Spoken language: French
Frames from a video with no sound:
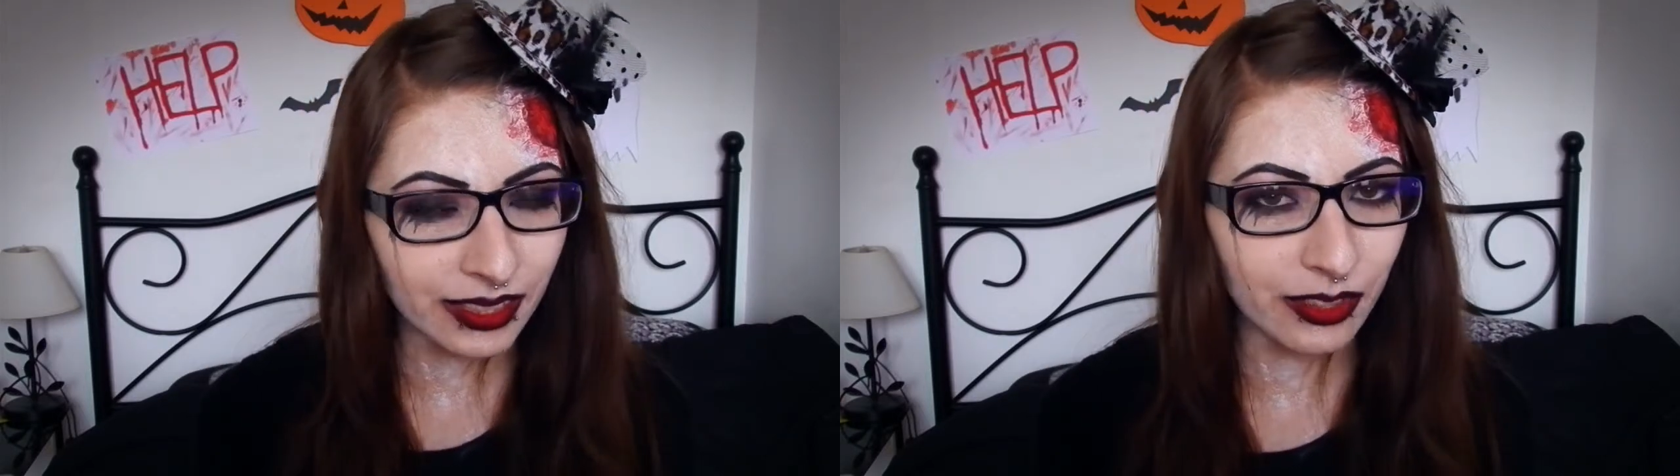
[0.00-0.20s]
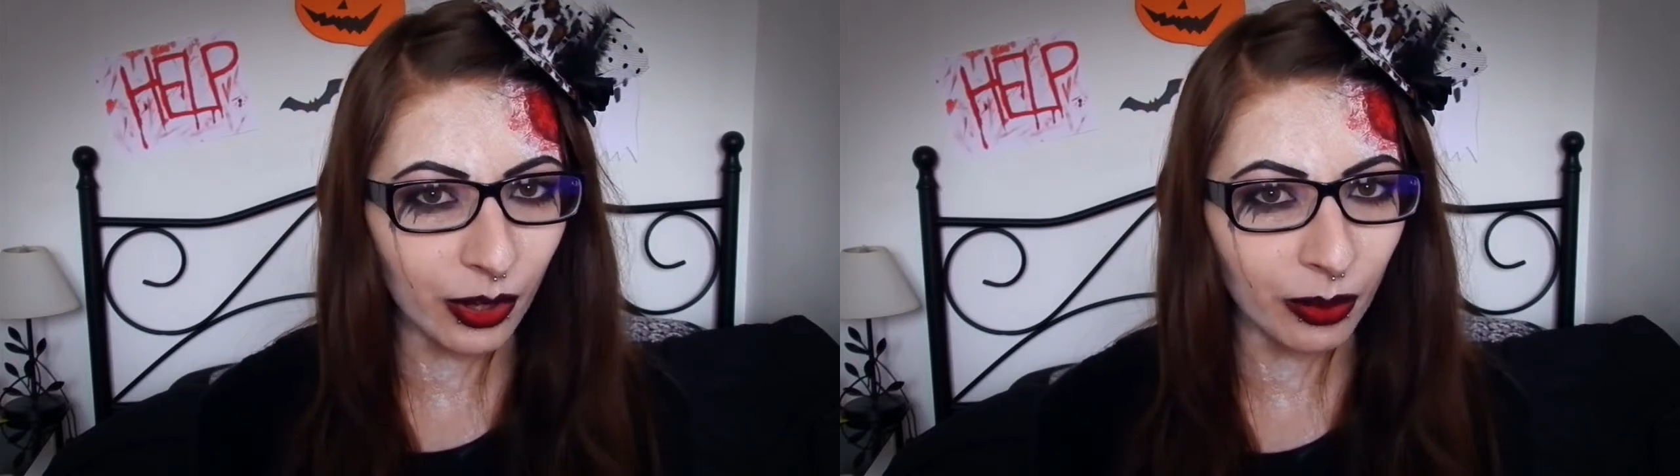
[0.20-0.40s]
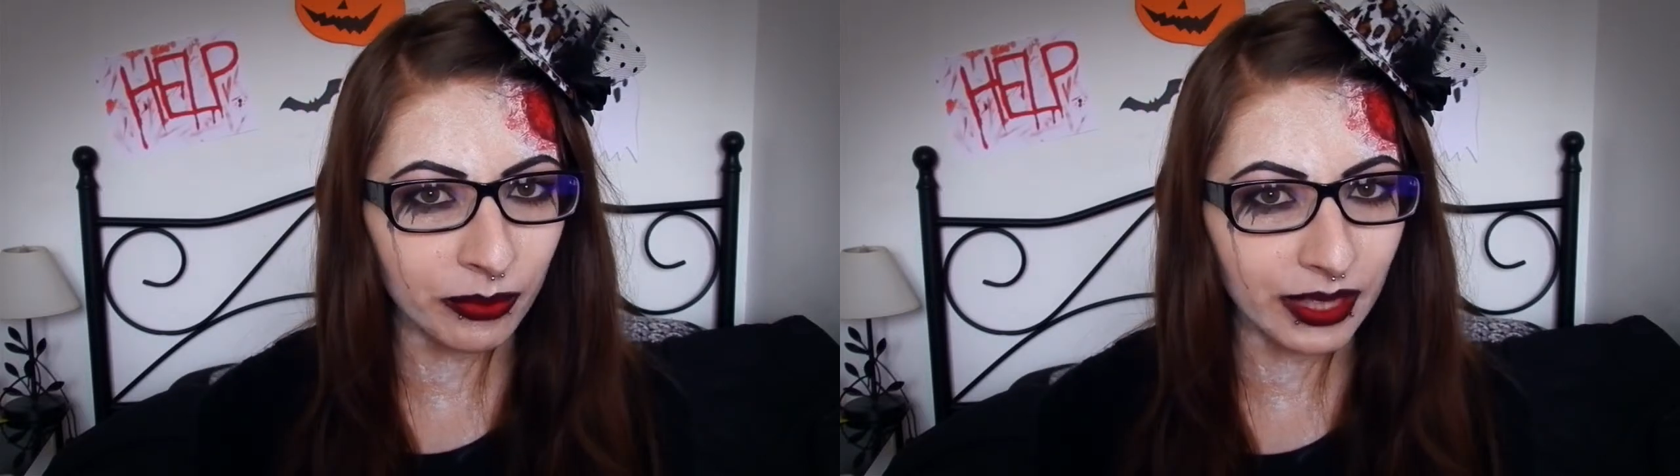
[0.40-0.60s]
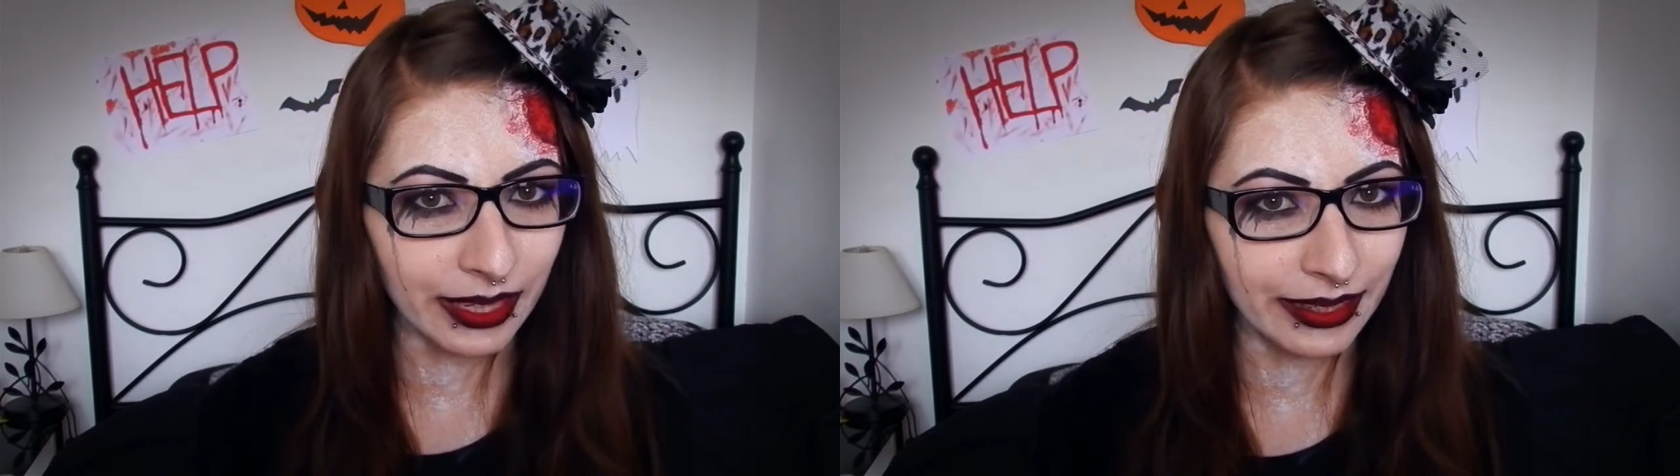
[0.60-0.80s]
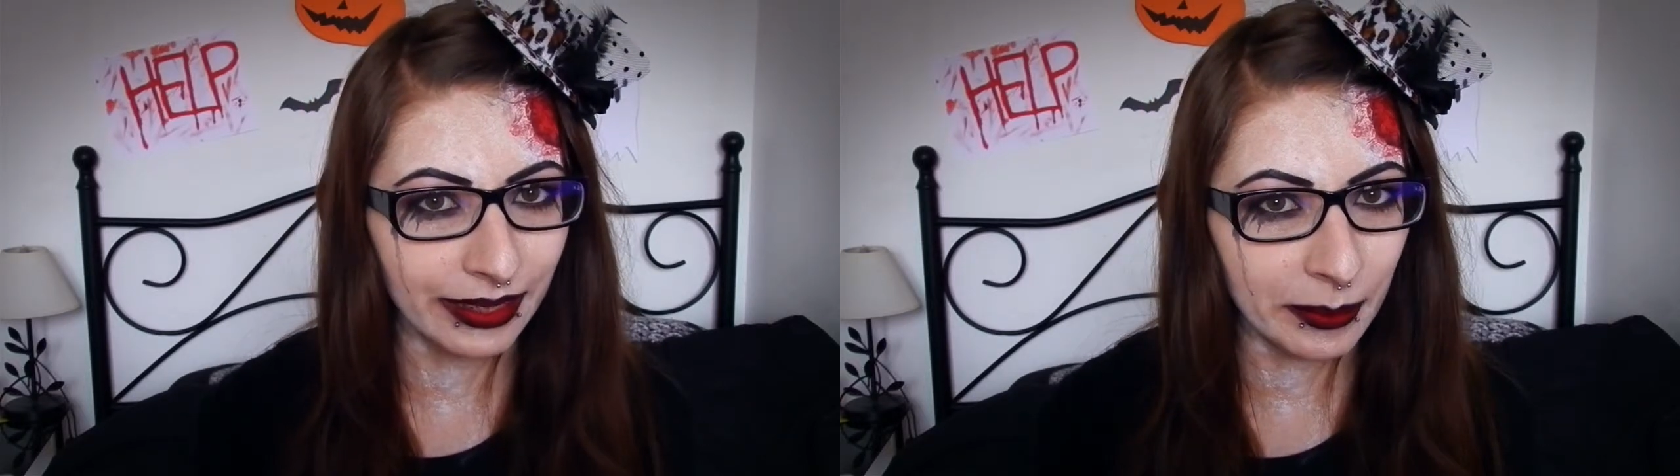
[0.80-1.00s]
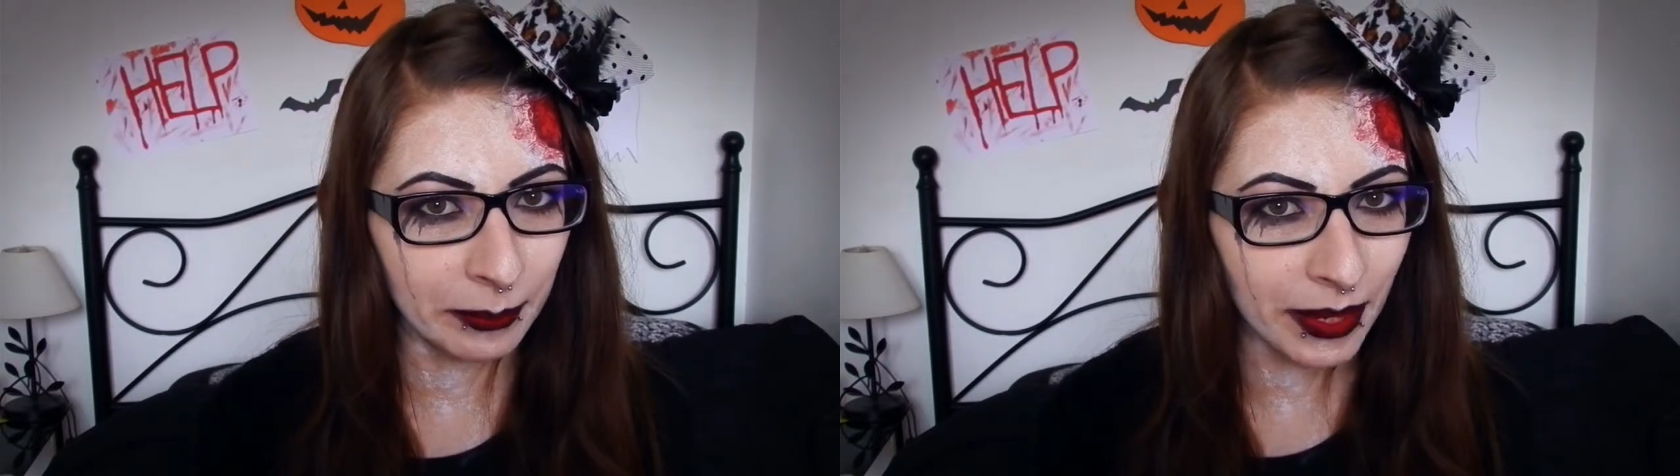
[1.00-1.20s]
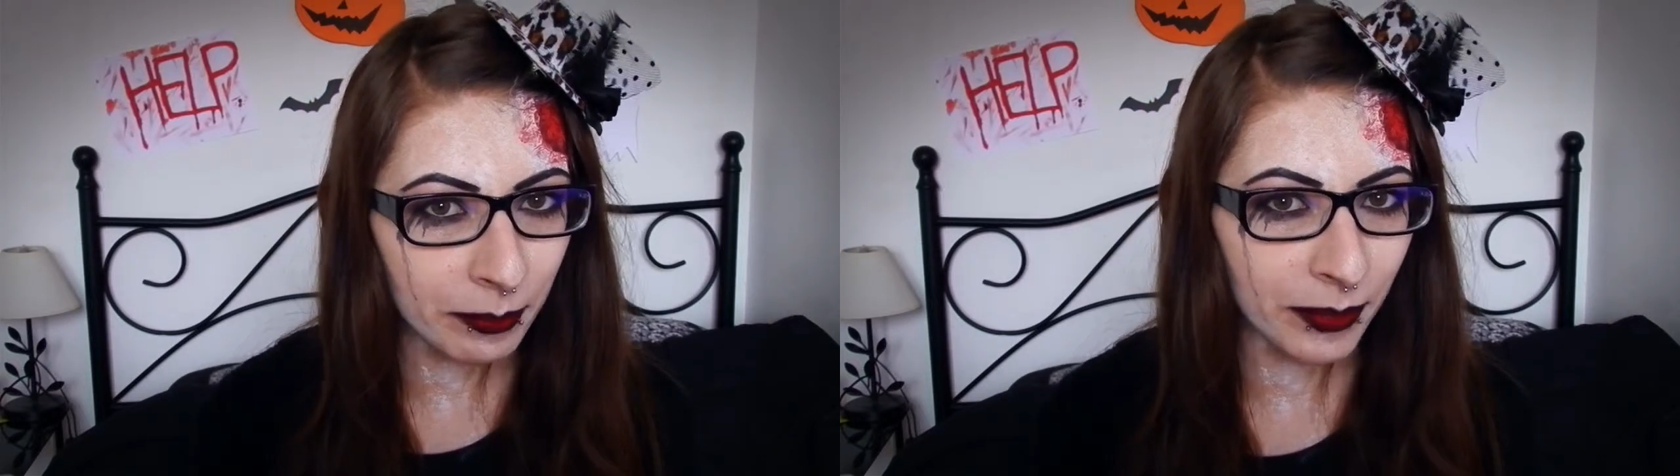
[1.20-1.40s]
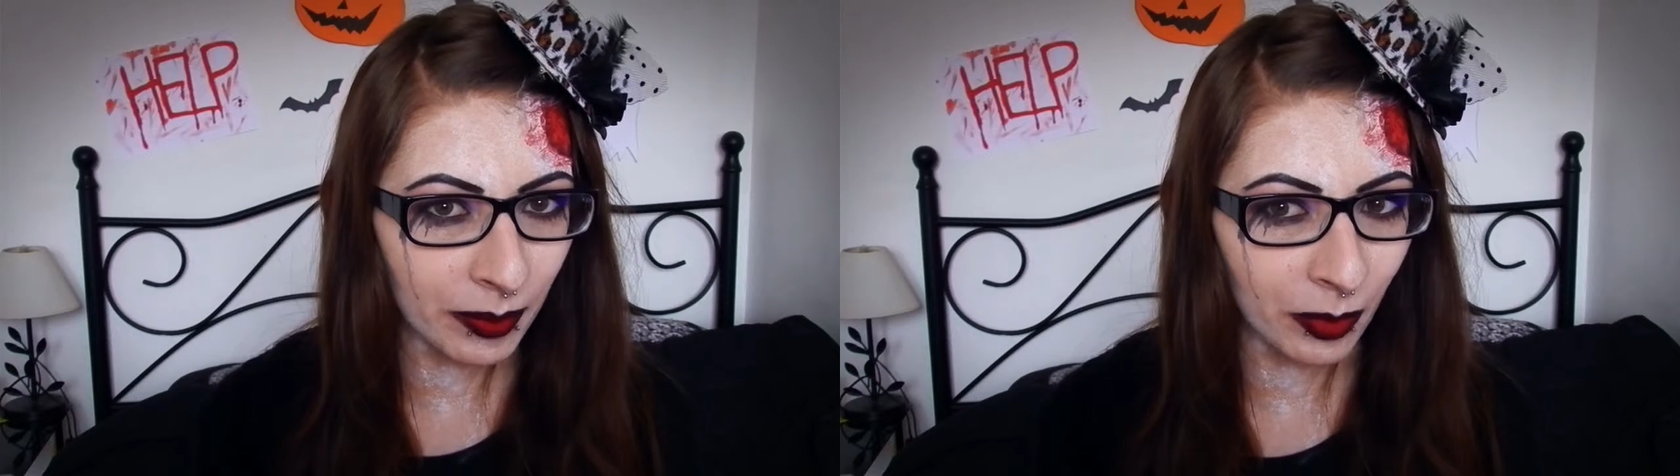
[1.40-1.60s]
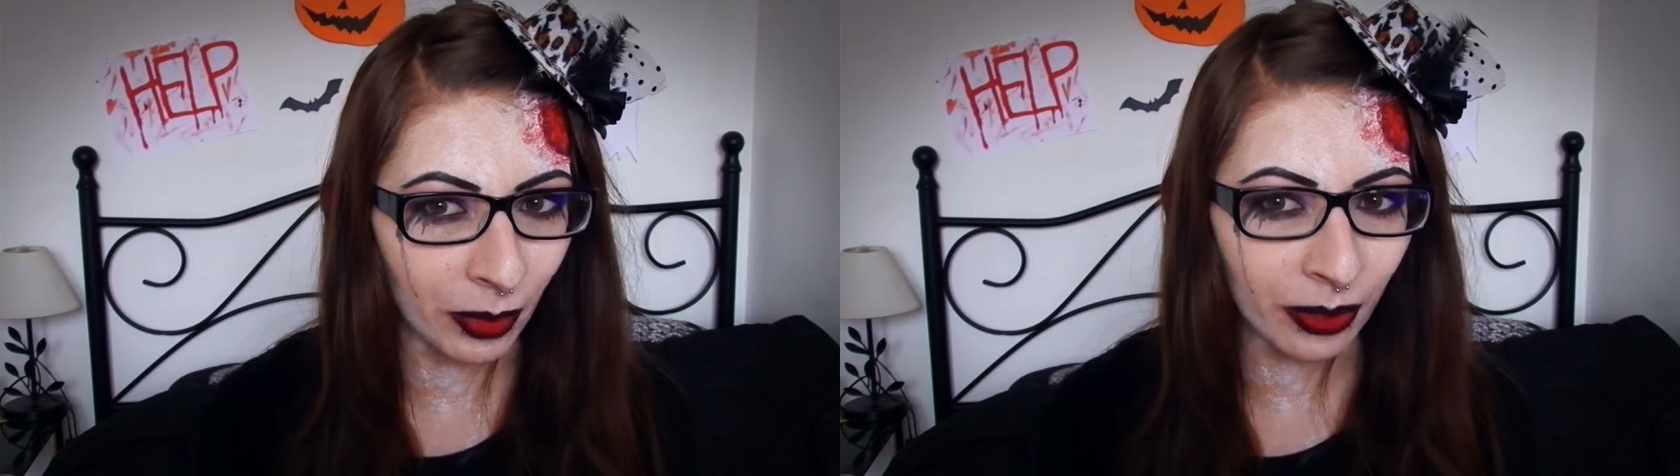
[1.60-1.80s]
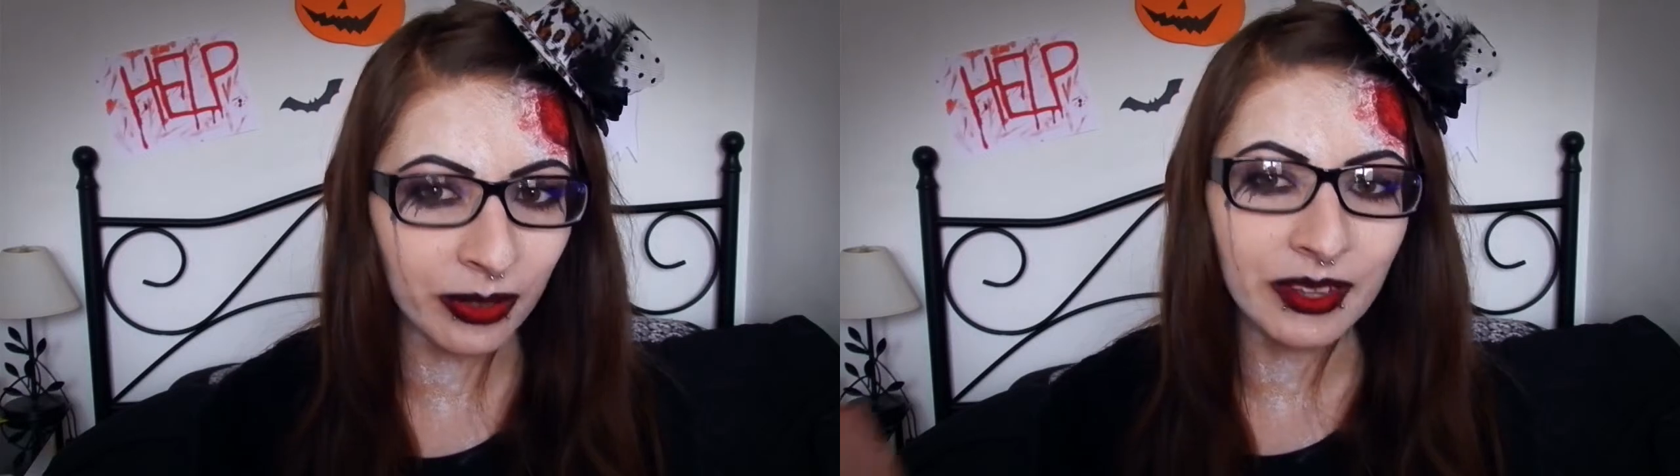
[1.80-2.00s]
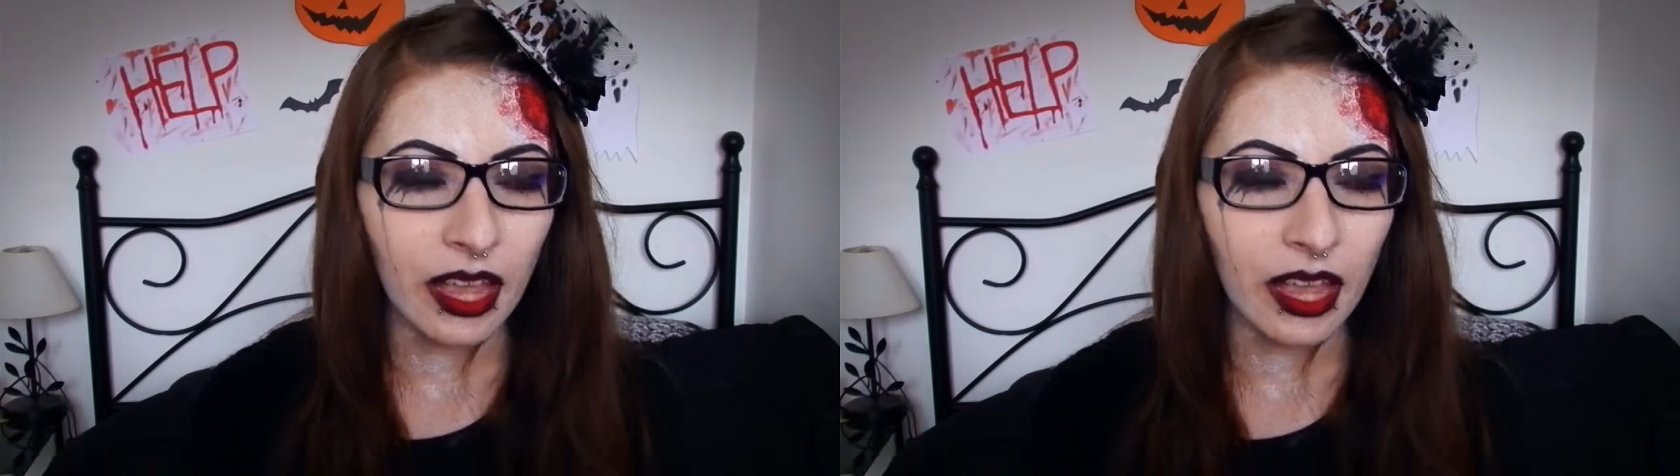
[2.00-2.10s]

énorme et il est même pas mort.